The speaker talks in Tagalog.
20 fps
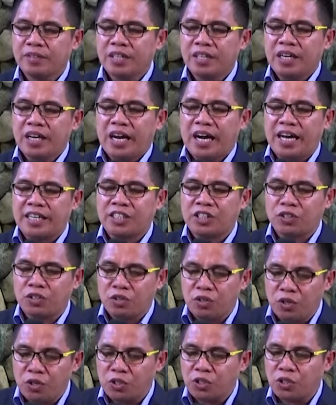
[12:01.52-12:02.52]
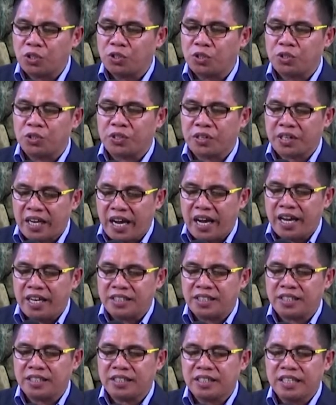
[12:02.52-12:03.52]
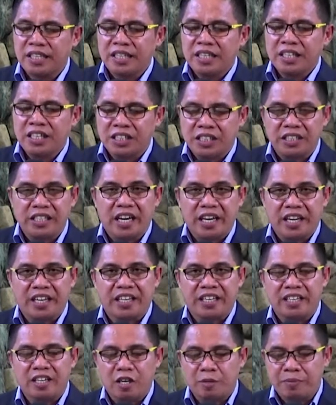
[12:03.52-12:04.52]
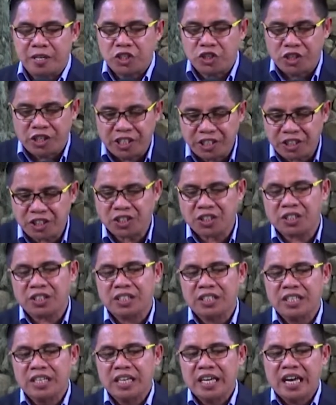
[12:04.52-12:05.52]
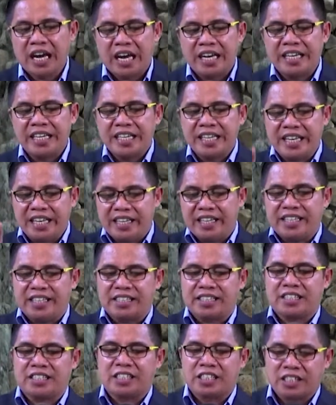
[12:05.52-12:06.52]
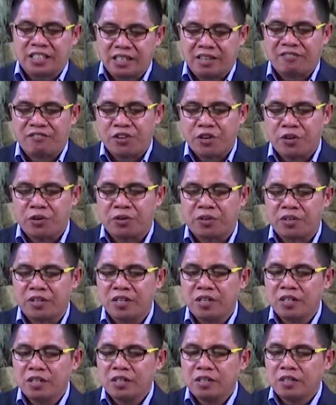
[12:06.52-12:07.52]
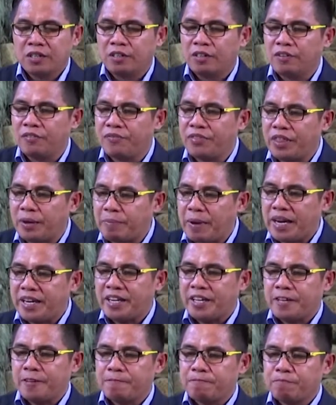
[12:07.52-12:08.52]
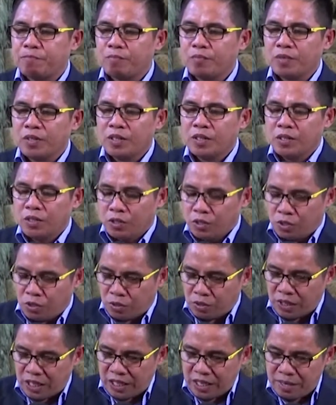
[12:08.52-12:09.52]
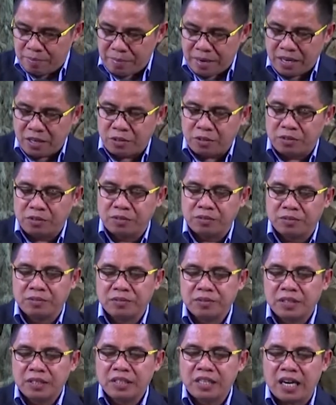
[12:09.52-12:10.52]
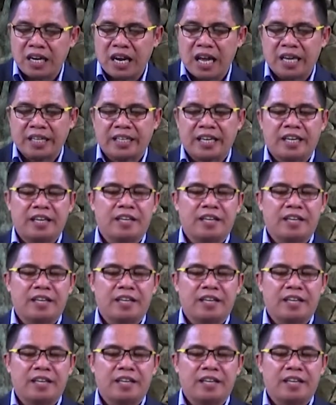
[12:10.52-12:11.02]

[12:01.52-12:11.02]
as also Christ is the head of the church, and he is the savior of the body. So kini manggong lalaki,